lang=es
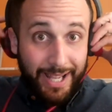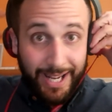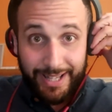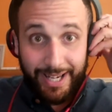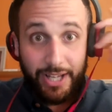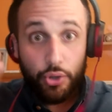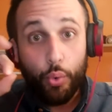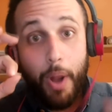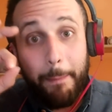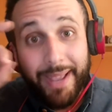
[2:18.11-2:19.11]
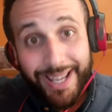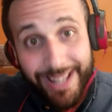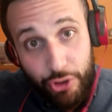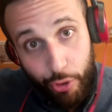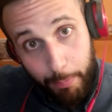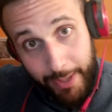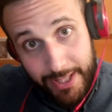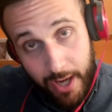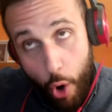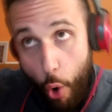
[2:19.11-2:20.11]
que tenéis una pequeña sorpresa